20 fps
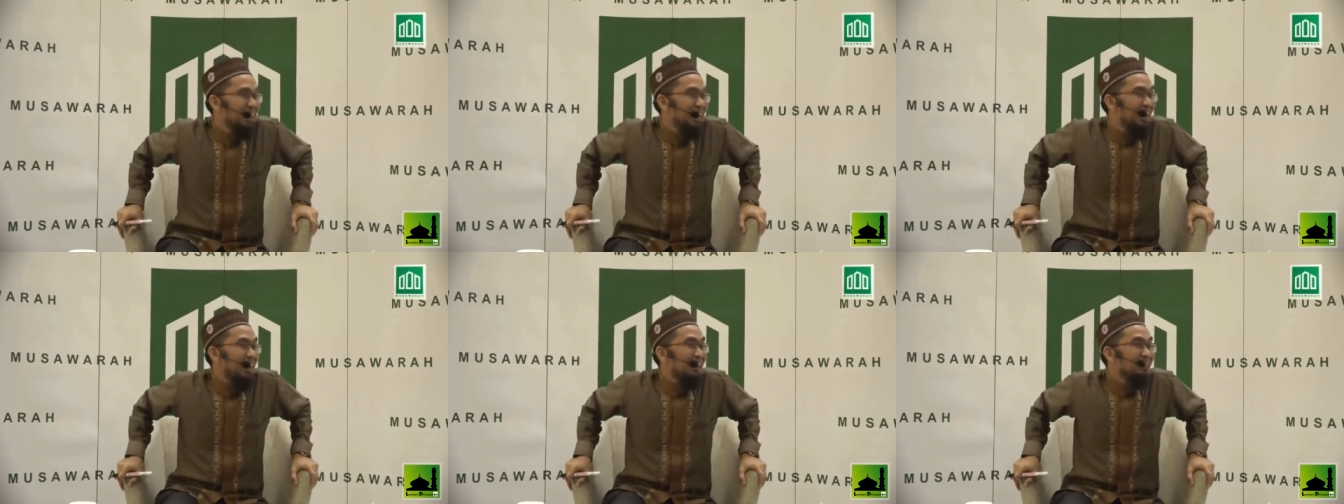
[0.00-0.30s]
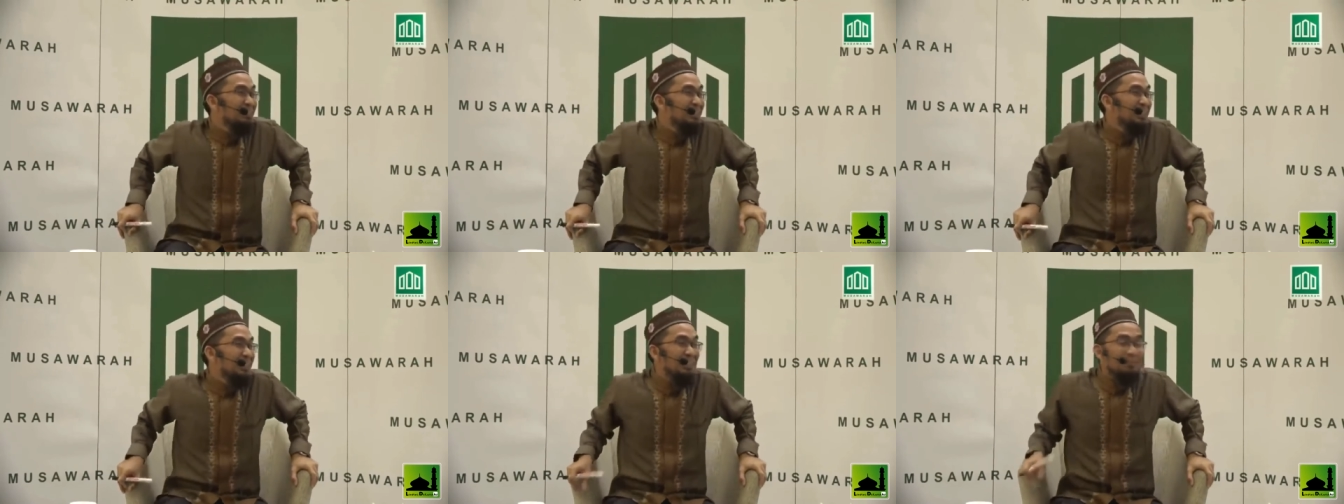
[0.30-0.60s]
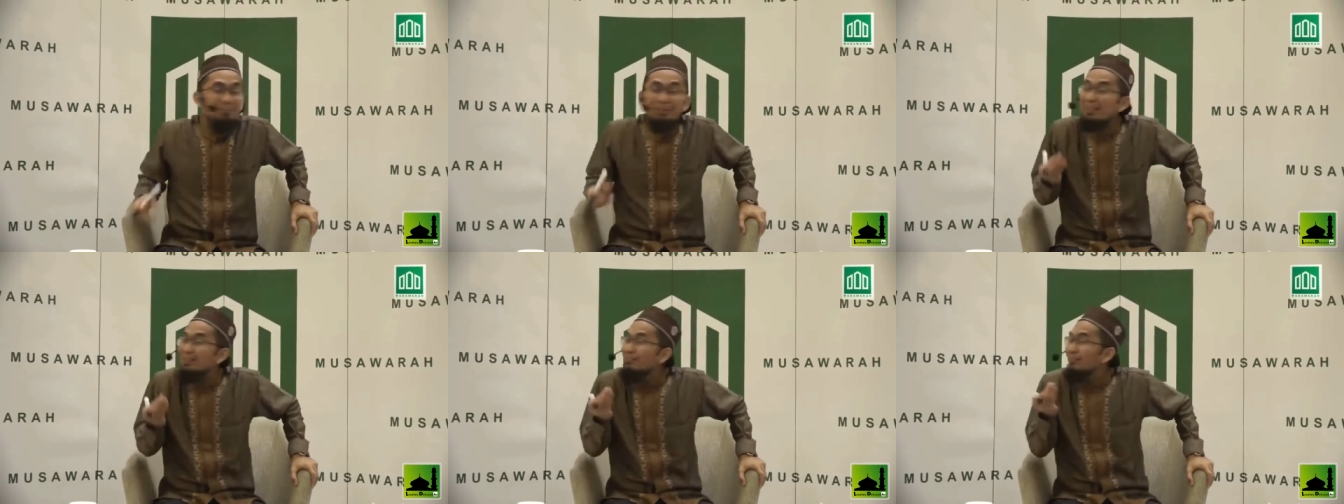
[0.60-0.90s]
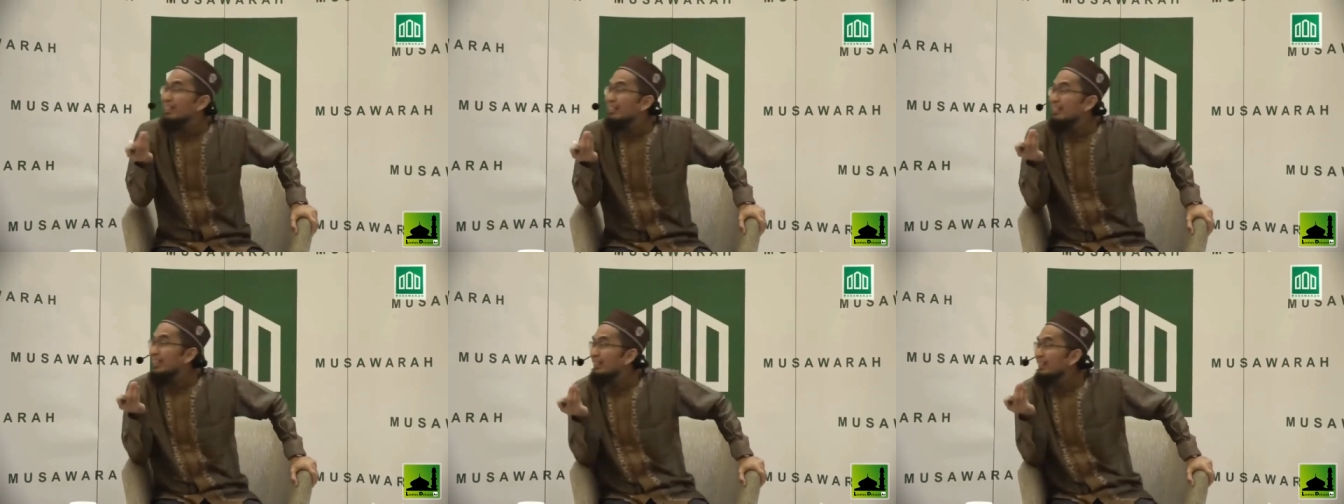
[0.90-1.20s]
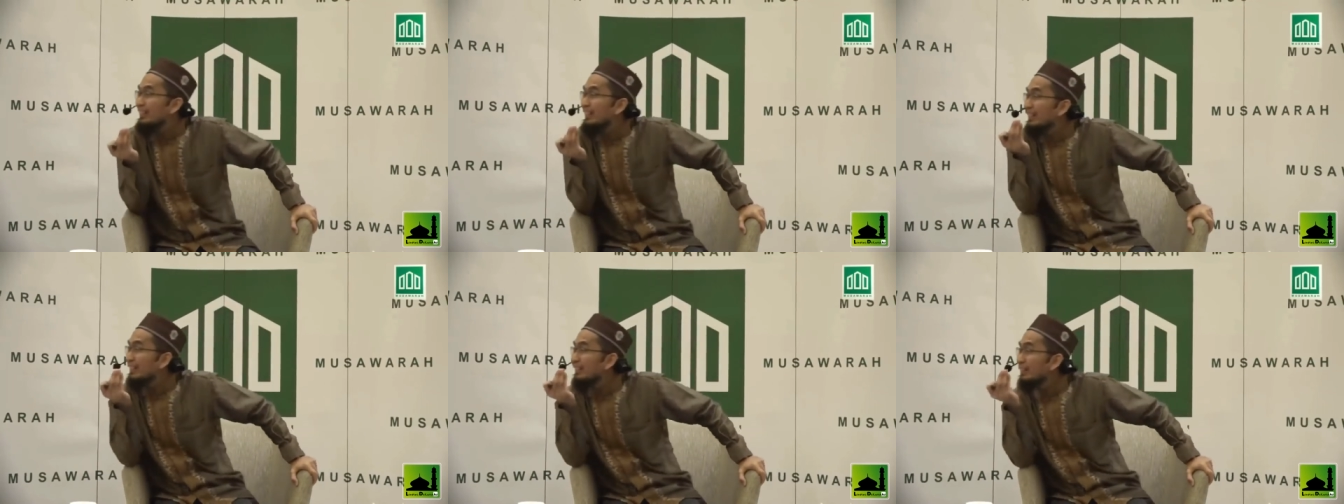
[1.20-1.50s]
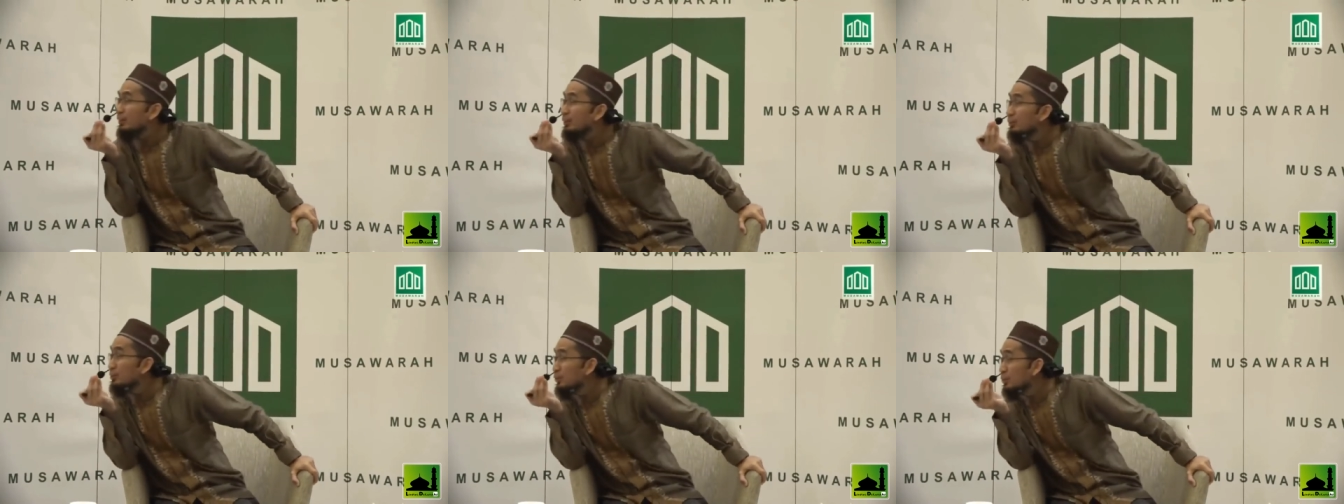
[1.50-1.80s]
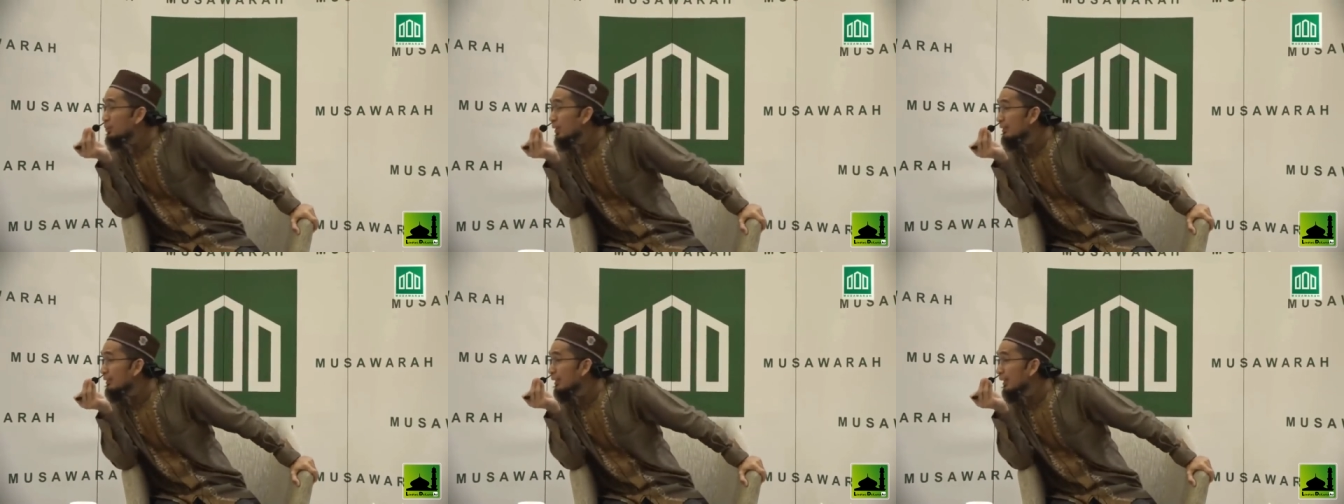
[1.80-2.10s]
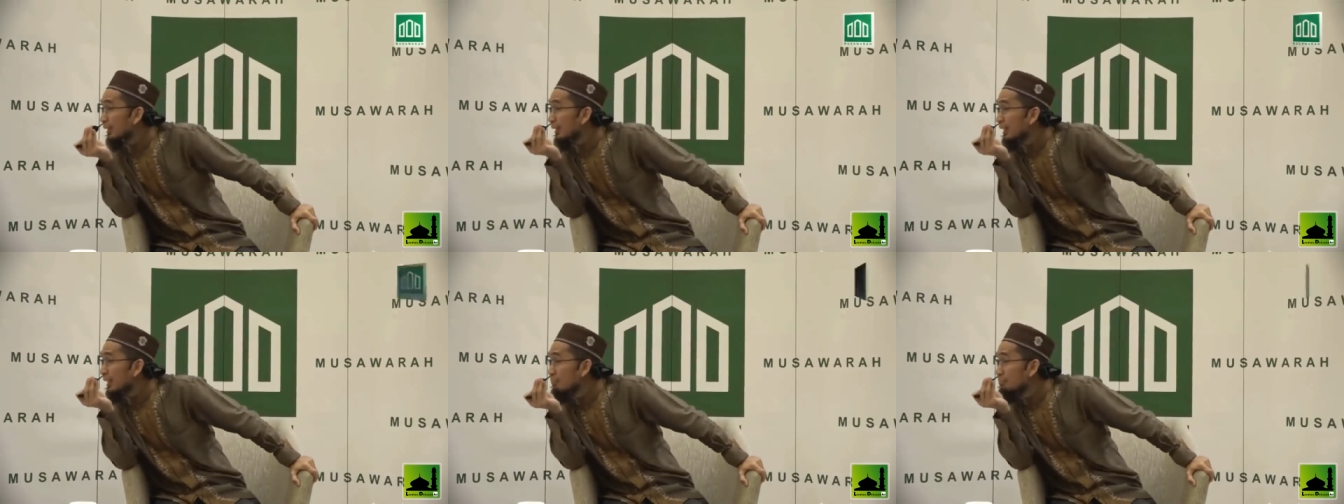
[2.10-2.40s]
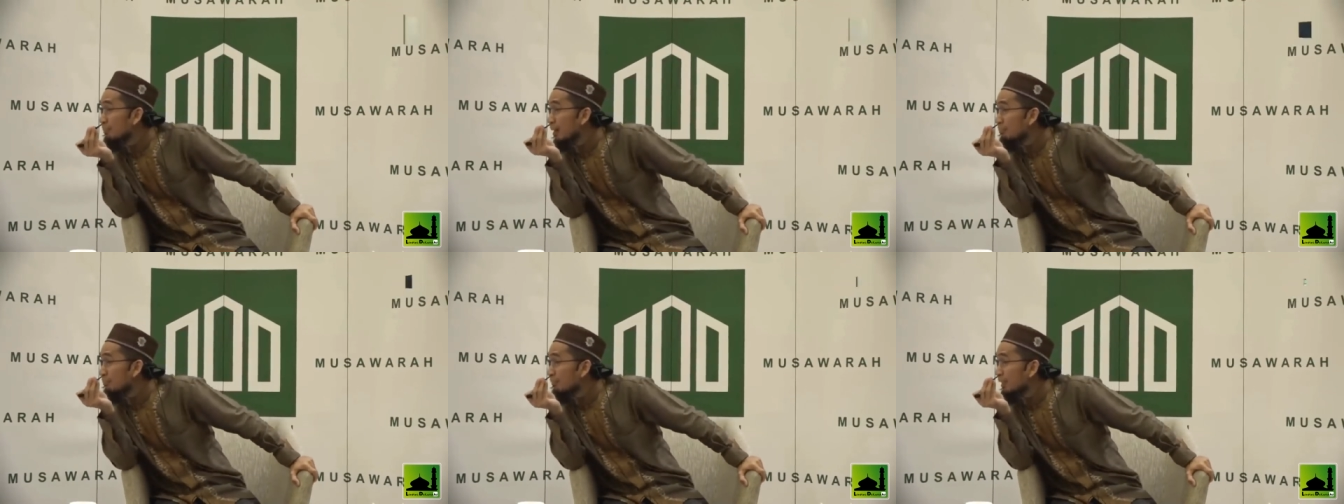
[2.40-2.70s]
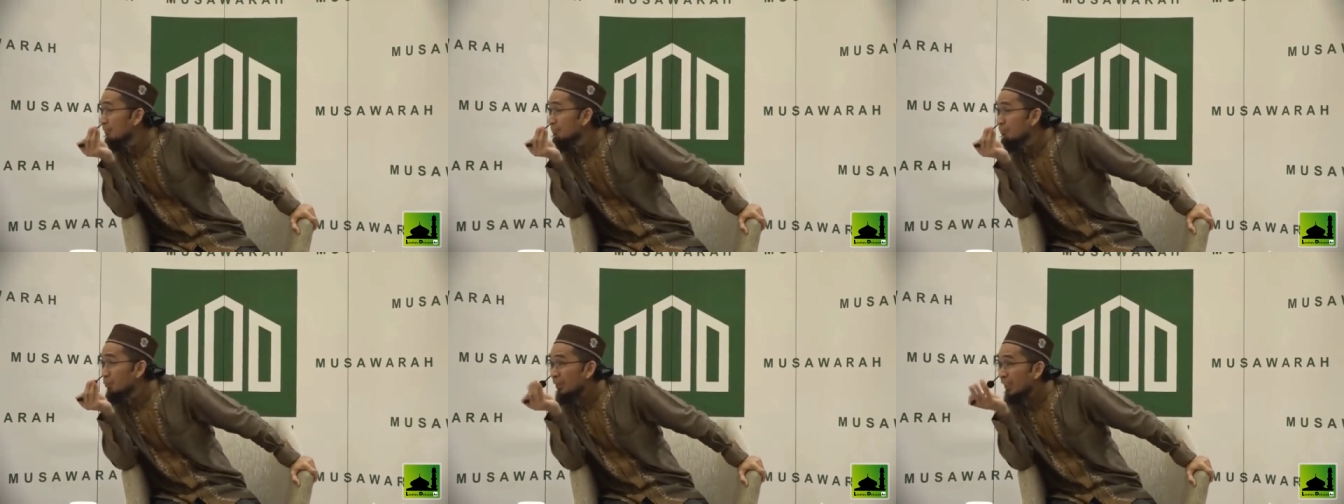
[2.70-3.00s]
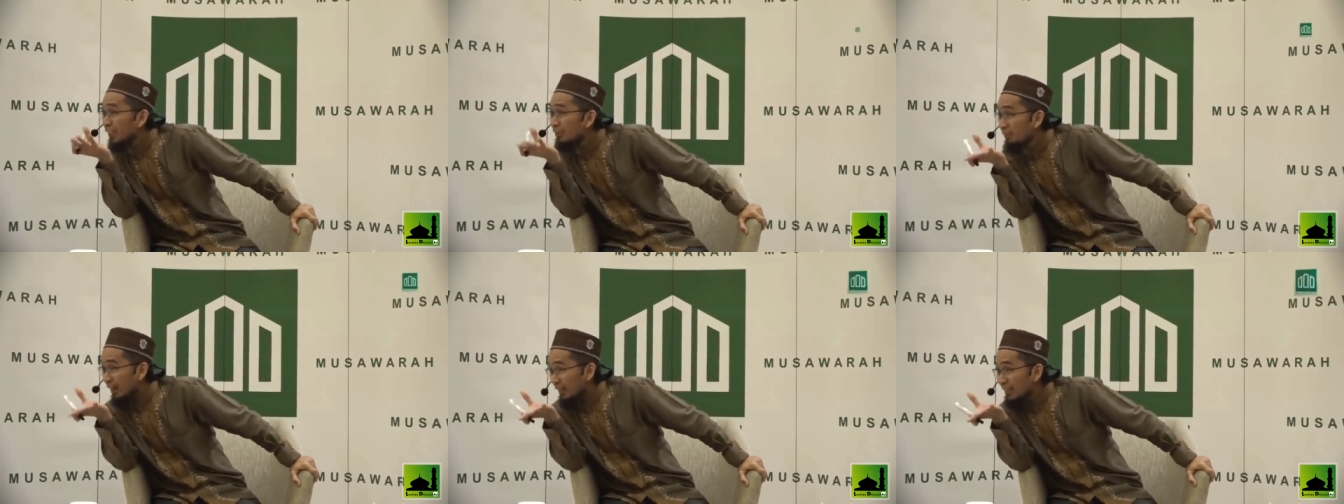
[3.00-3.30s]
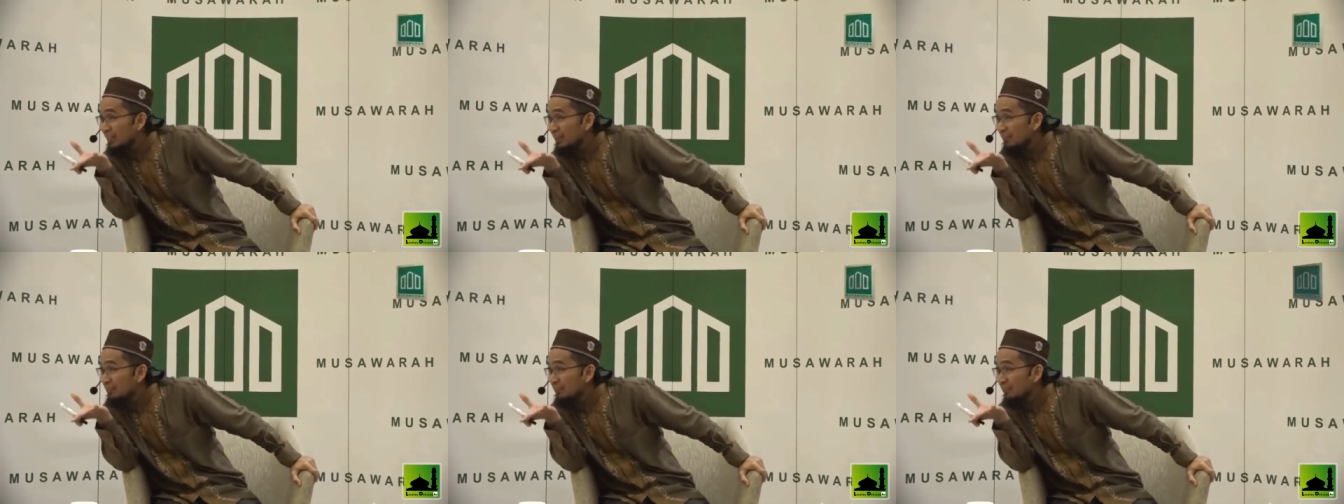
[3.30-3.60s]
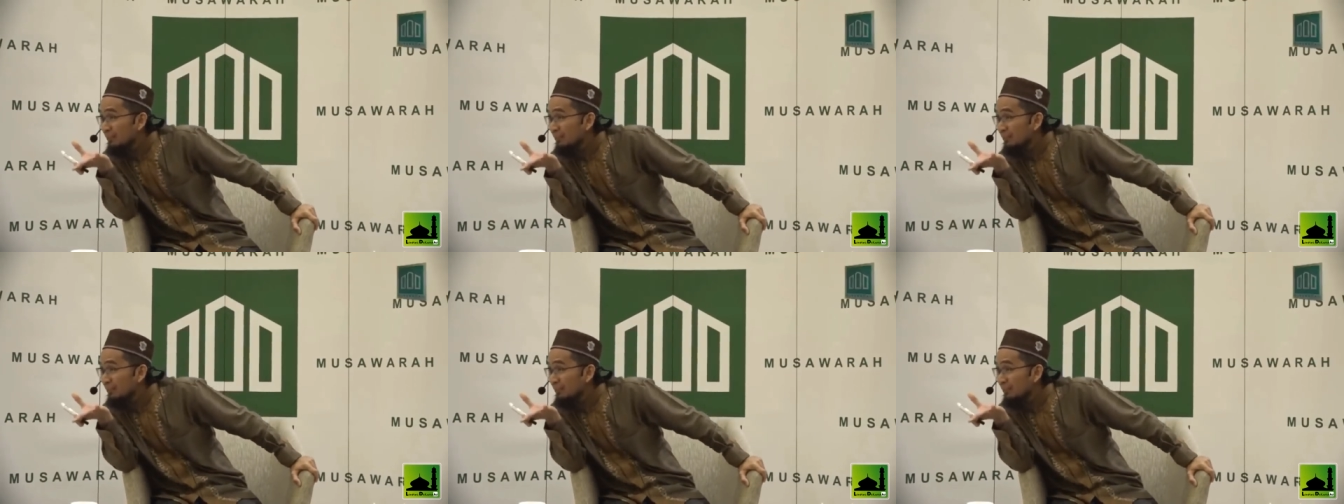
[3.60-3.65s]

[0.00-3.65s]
kalau ingin mendapatkan nilai kekhusyuan dari imam yang mungkin baik,